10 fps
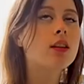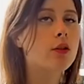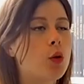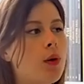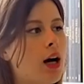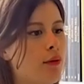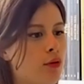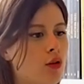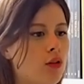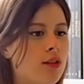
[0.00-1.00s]
Peut-être
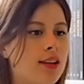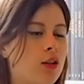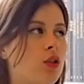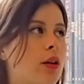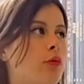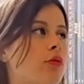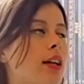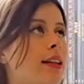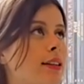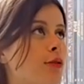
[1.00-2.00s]
qu'auparavant, cette
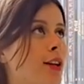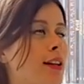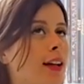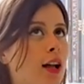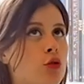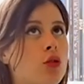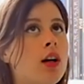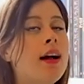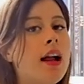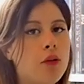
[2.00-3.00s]
conception élitiste de la
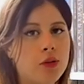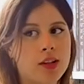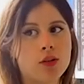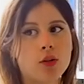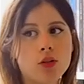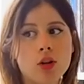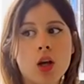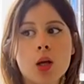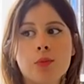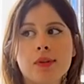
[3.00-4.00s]
littérature, elle faisait
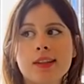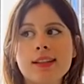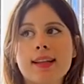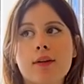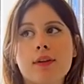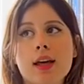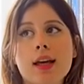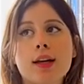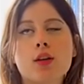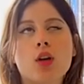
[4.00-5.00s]
sens puisqu'il n'y
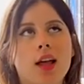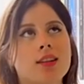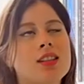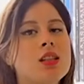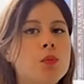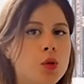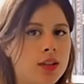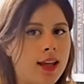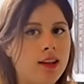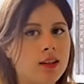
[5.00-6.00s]
avait qu'un type
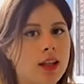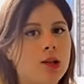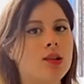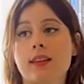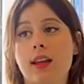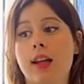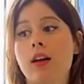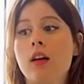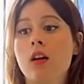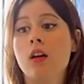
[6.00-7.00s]
de texte et que
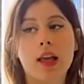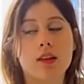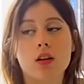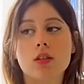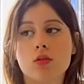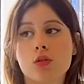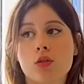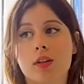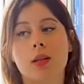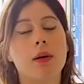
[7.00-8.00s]
certaines personnes
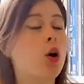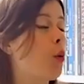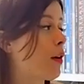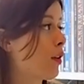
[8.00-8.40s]
ne se sentaient pas